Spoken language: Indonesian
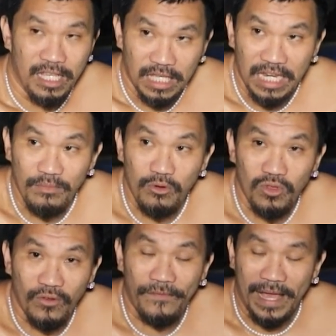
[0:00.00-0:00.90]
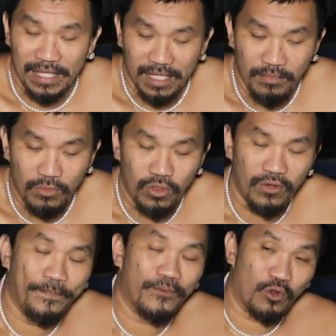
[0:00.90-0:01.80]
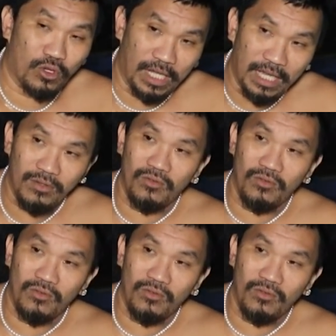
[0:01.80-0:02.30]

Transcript: jadi butuh fase butuh proses